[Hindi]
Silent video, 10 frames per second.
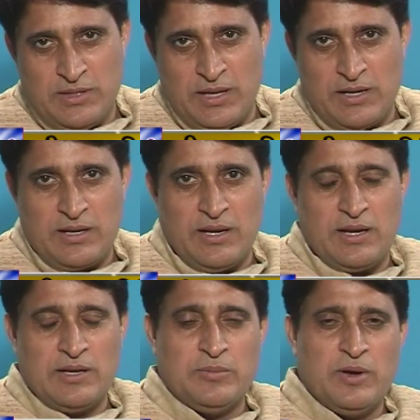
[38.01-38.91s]
तैयार कराया
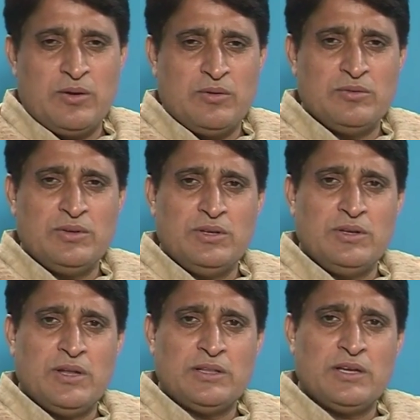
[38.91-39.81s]
कई बार
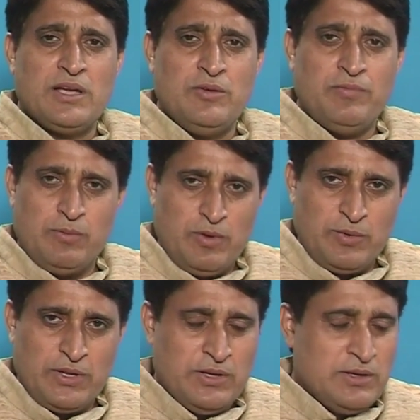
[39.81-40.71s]
इन नाते कई फिल्म
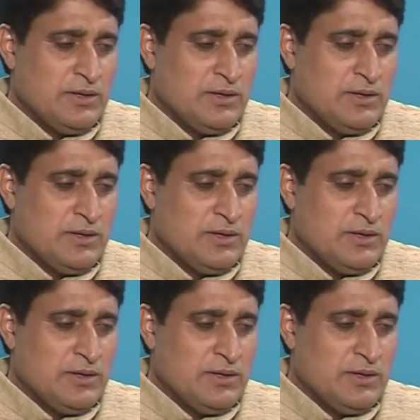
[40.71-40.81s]
बनी